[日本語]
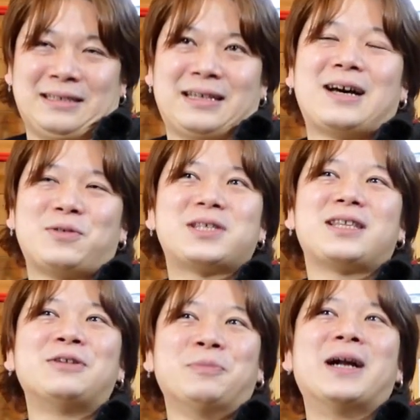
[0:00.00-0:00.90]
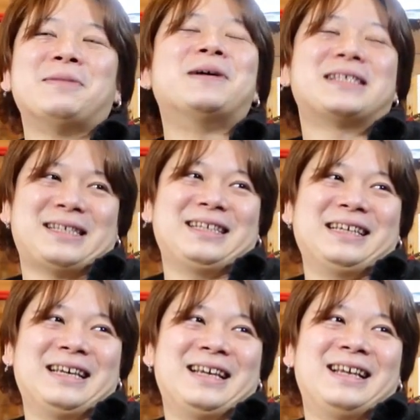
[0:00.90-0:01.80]
カッコつけてるのもあります
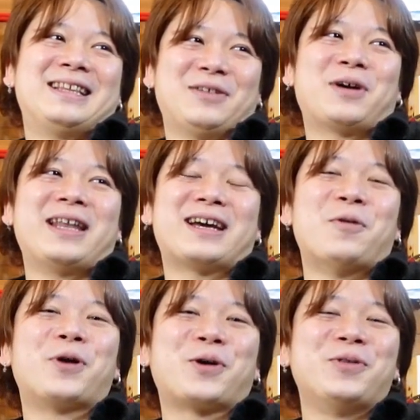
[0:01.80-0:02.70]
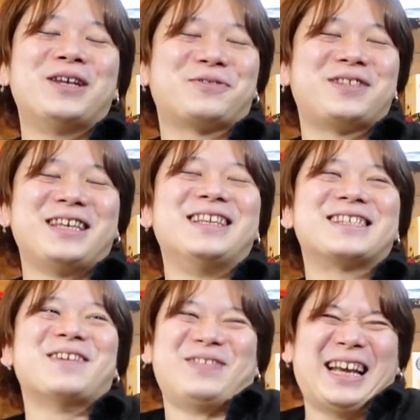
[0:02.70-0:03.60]
ね。とかなんか俺こんなの食ってんだ
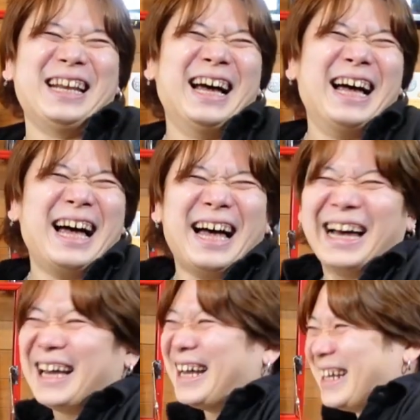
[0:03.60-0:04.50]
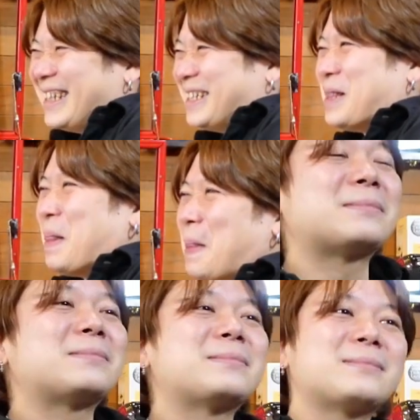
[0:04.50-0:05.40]
ぜみたいなそうそう、
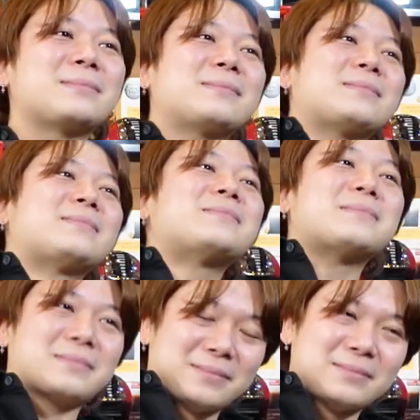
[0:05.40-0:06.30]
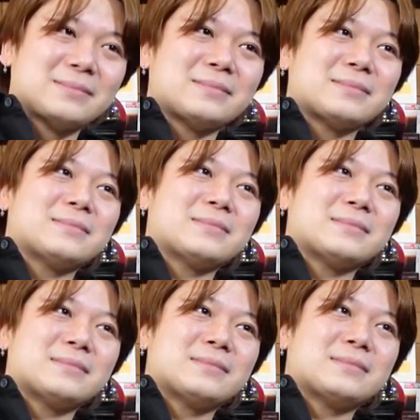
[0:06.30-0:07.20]
俺ちび店長がさ
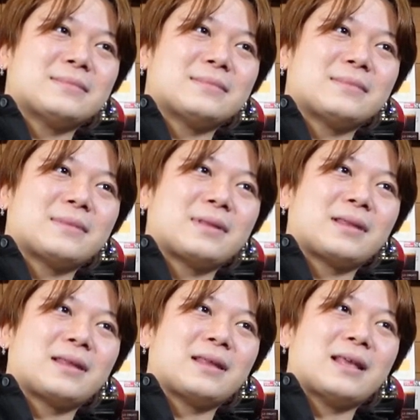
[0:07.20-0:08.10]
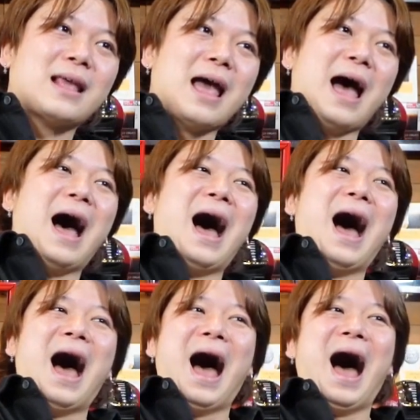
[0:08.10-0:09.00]
すっごいいい肉食ってる時にさ
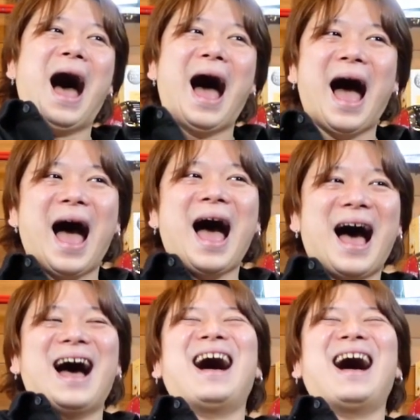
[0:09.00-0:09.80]
俺おにぎり食ってたぜ